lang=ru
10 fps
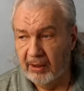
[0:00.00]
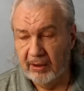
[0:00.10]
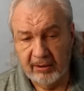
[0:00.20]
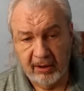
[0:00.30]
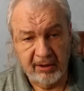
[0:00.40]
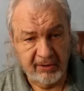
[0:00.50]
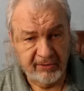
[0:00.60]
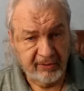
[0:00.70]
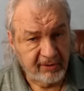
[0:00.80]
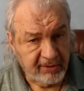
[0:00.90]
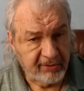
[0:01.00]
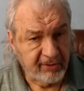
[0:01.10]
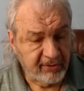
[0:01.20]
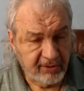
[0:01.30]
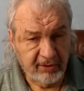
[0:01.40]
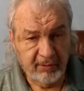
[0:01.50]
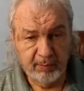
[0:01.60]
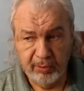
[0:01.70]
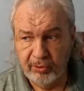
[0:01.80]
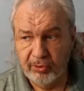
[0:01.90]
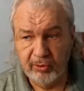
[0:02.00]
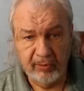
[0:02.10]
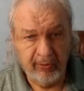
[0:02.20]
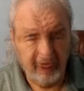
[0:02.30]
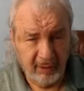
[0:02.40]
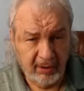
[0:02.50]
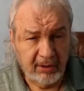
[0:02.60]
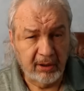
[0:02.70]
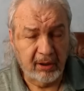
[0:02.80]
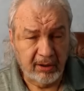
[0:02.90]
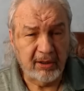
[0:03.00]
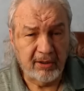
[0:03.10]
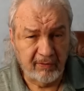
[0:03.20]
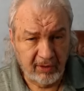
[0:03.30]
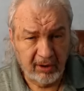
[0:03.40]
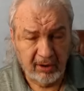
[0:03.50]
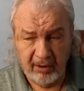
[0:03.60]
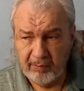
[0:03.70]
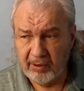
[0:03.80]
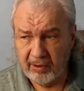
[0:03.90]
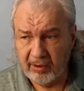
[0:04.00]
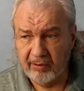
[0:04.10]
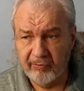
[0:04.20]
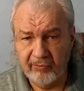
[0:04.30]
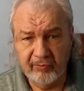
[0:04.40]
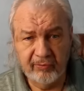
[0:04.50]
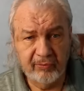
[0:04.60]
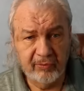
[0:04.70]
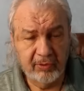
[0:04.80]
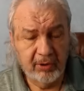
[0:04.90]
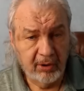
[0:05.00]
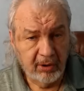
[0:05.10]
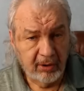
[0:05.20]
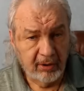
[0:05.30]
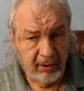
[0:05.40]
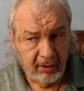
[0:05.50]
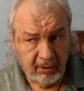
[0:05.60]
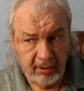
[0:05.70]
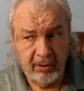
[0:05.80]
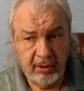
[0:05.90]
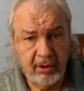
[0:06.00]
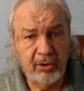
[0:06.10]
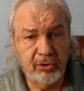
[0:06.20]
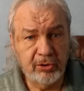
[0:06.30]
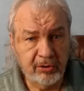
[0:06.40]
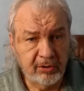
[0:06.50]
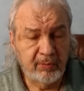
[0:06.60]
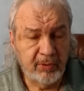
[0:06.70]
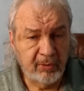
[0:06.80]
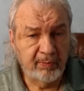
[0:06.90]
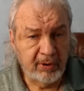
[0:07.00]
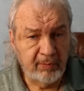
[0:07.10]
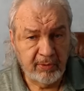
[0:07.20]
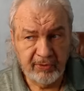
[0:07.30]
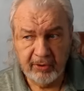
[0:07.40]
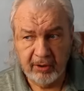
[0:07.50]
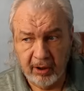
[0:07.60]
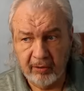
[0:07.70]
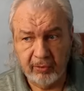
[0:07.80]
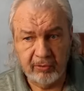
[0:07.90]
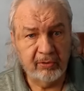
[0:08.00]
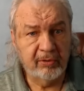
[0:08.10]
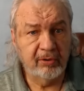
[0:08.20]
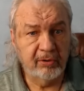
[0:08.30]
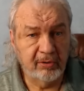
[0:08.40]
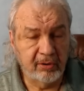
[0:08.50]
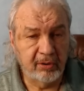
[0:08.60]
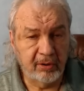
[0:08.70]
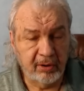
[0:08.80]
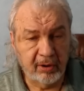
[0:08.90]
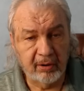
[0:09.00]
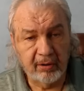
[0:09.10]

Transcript: транс, так сказать, плутоновых, этих радиоактивных элементов они такие же имеют примеси, как вот на